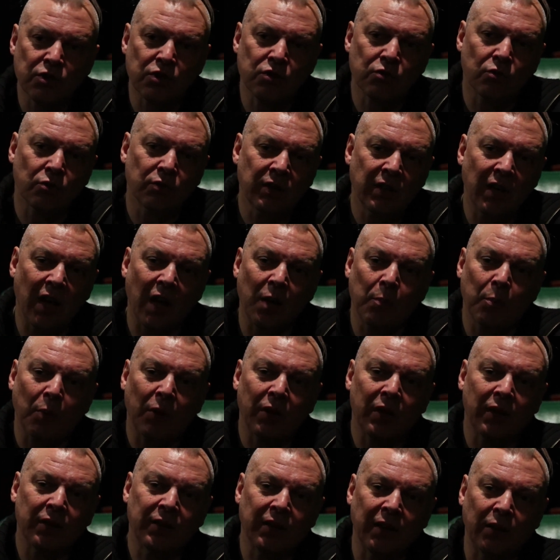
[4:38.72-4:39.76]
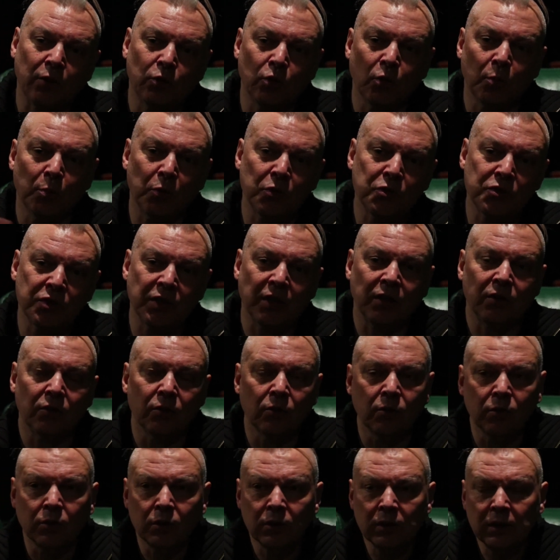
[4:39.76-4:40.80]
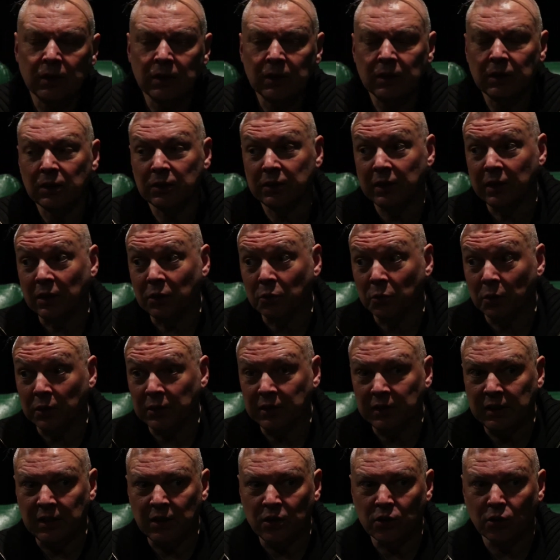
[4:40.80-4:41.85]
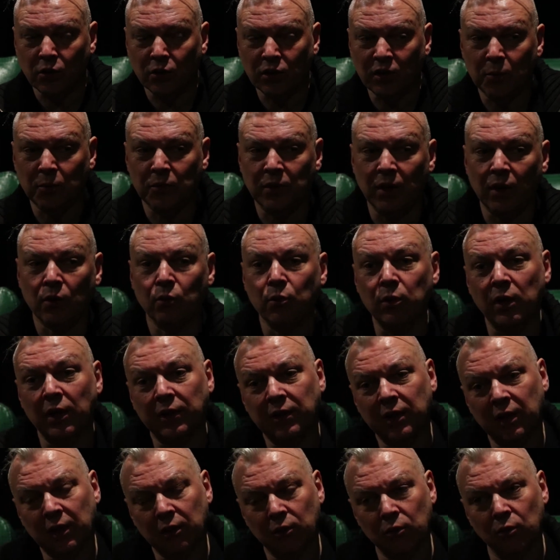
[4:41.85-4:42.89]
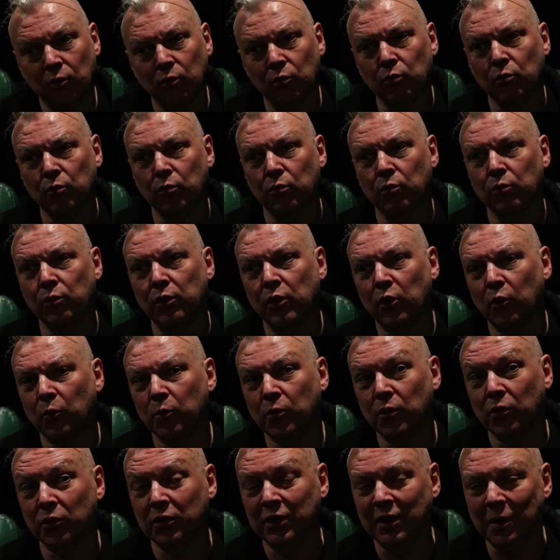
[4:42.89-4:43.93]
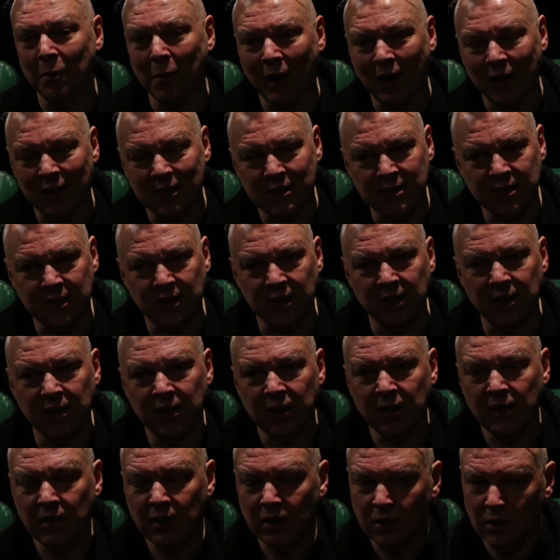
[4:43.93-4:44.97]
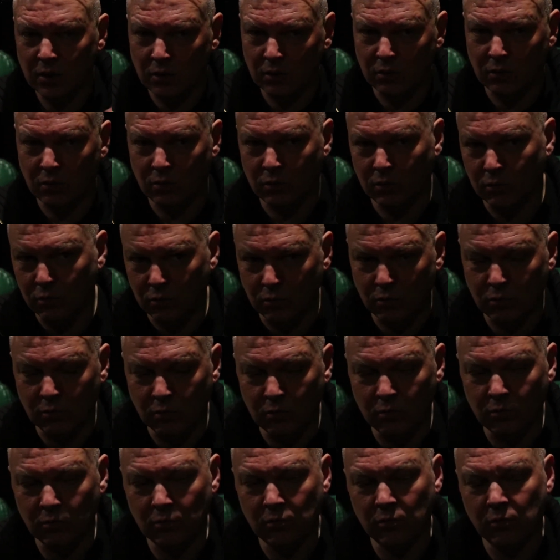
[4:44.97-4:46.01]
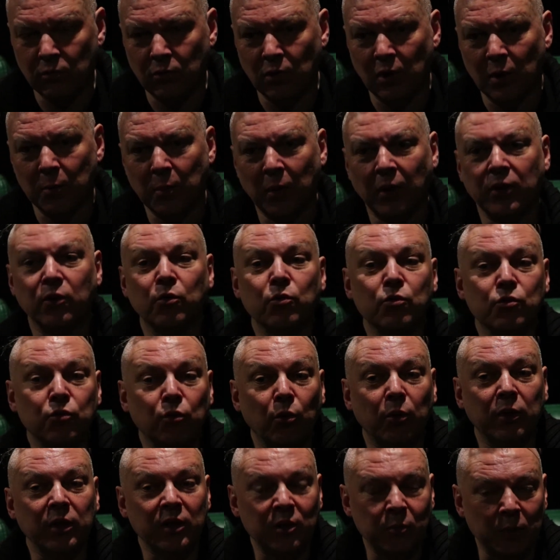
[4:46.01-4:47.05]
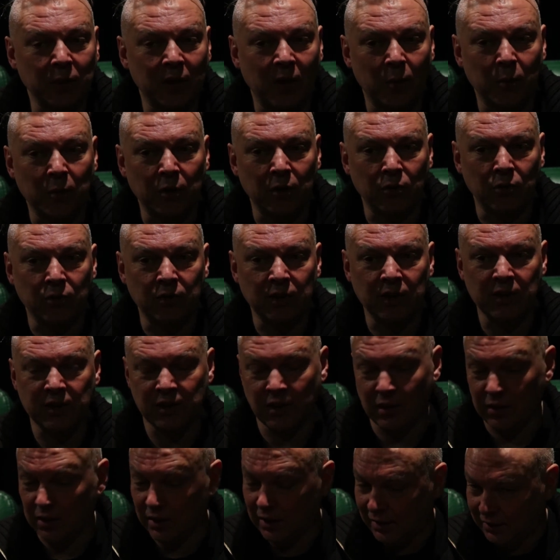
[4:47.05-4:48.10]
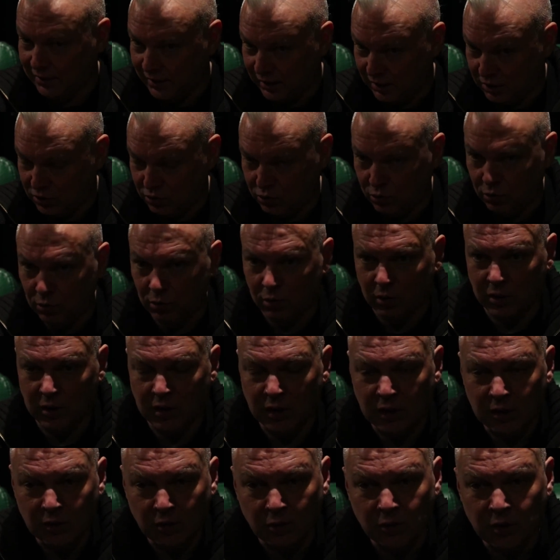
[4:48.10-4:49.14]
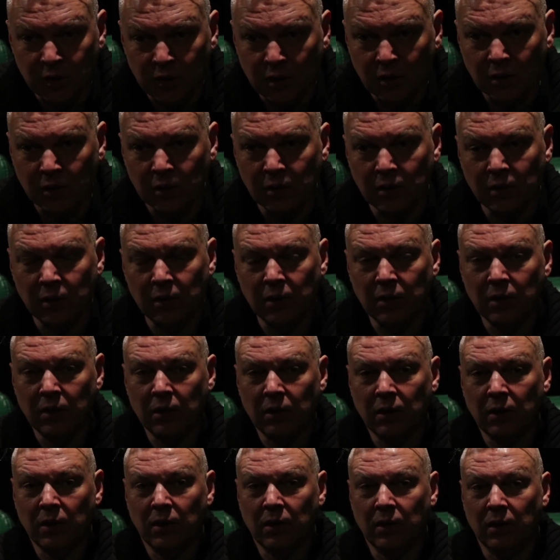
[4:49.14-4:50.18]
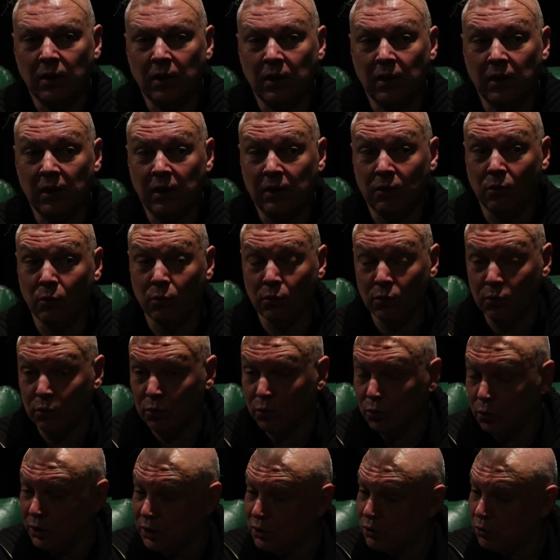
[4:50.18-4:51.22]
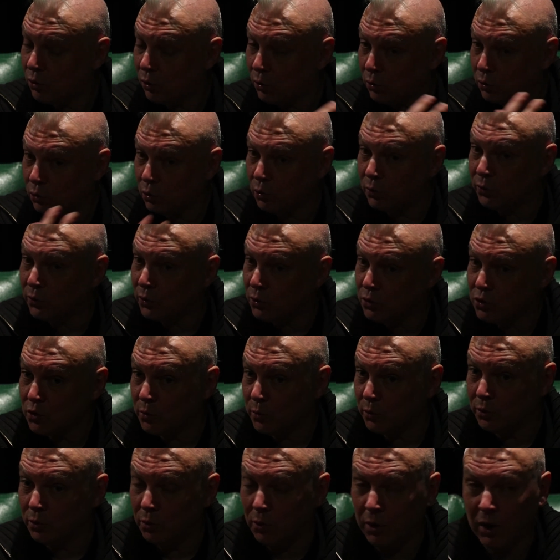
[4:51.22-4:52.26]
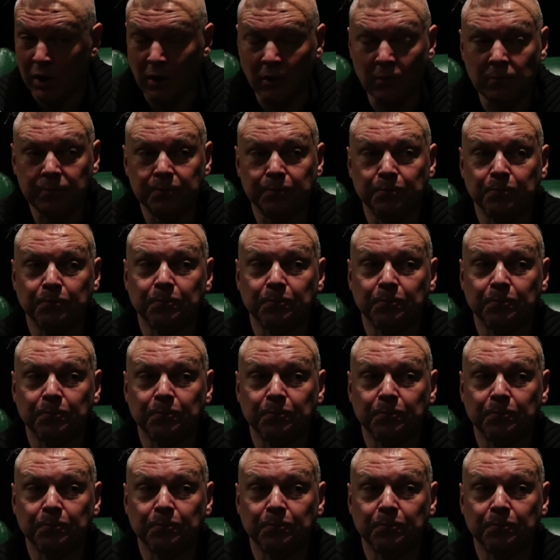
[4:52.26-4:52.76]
qui sont nées après la techno, post-techno, techno intelligente, et puis à coup la techno ou l'ambiance débarrassée de la prégnance du rythme et de la mélodie, c'est-à-dire la texture électronique. Et donc du coup, il se retrouve dans ce monde-là,